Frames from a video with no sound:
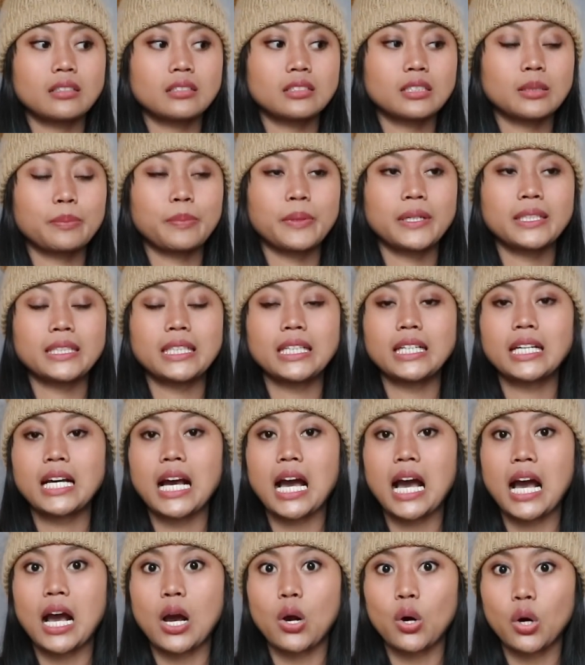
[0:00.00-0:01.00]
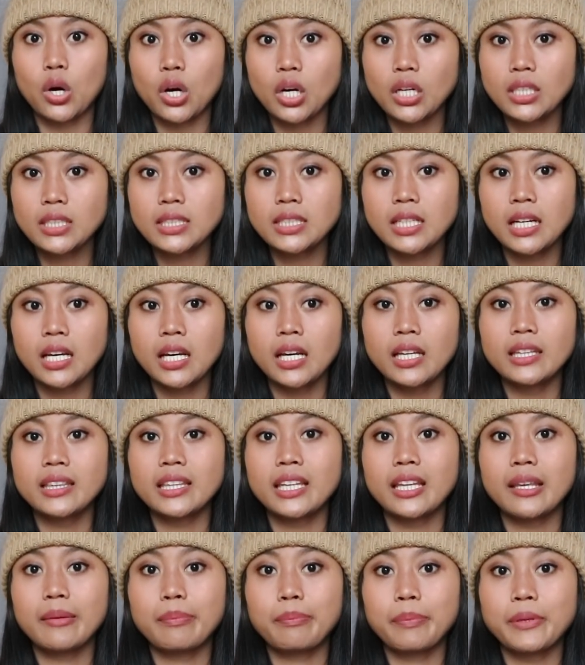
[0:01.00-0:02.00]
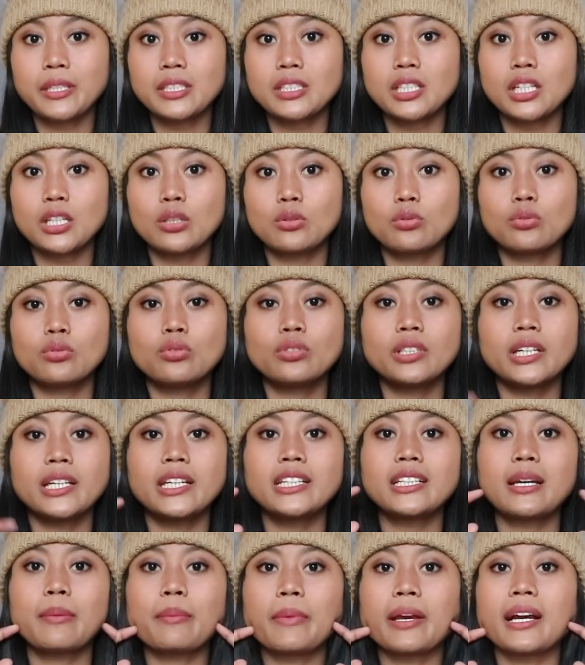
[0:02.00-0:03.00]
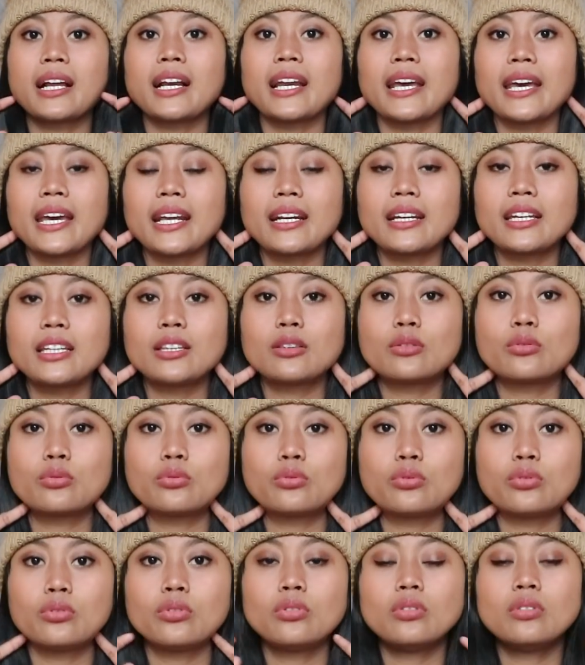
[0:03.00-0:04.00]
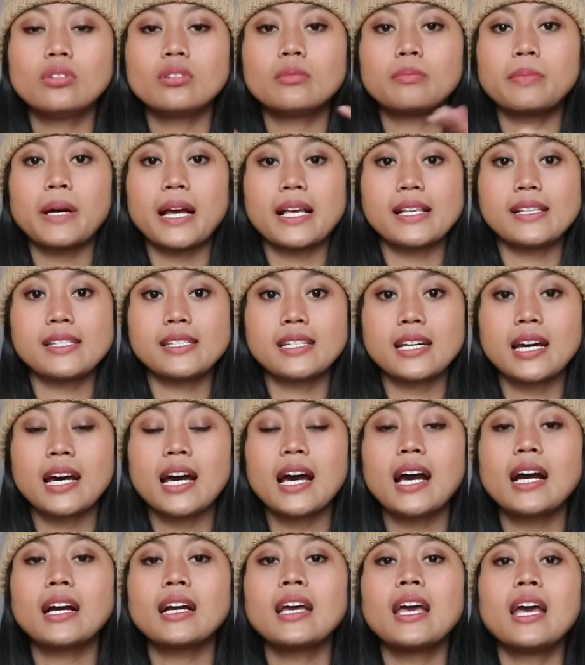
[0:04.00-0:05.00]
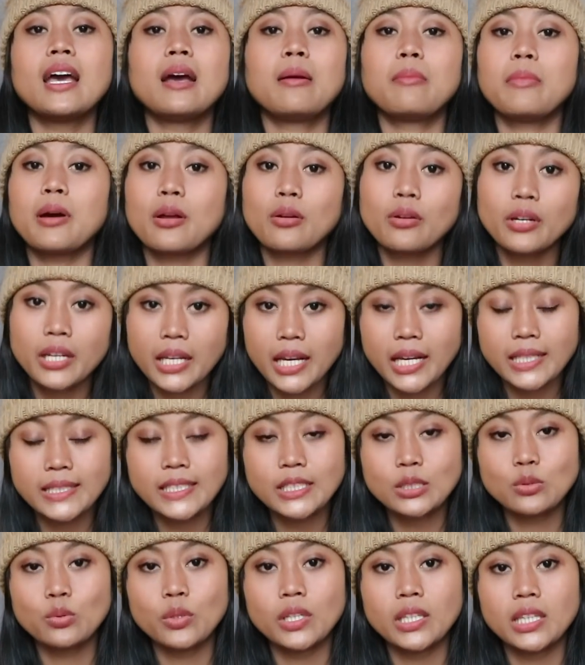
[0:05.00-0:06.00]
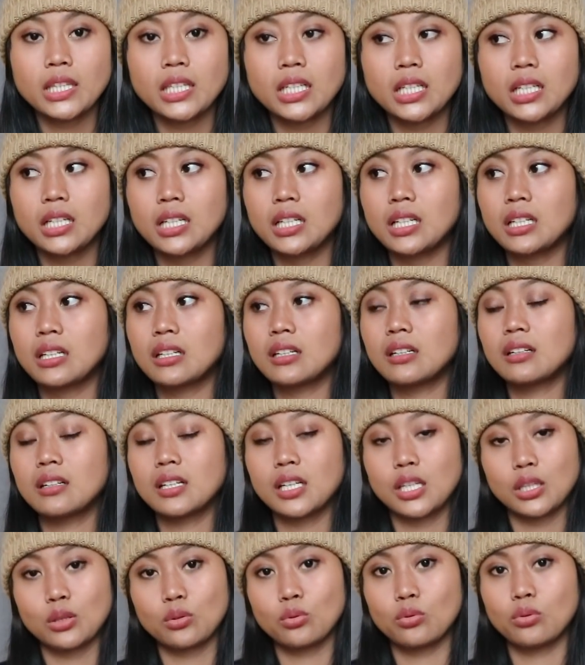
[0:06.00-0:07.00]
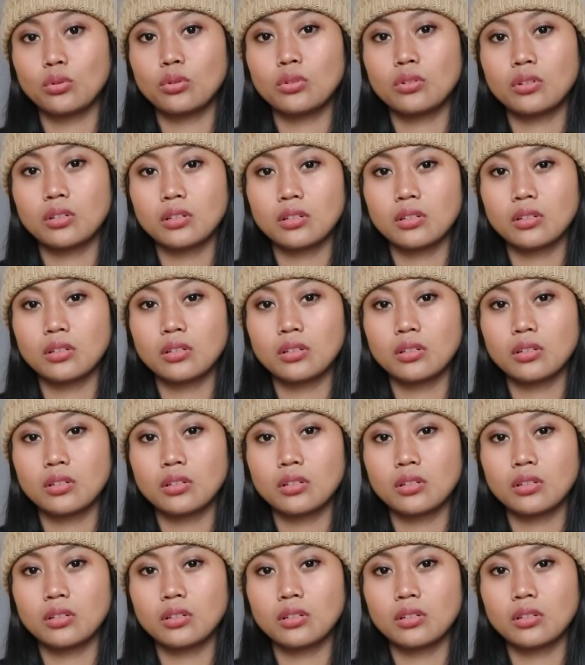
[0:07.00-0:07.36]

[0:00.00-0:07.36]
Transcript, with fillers: seperti kaos tipis gitu jadi sampai ke leher gitu panjang baru dikasih sweater gitu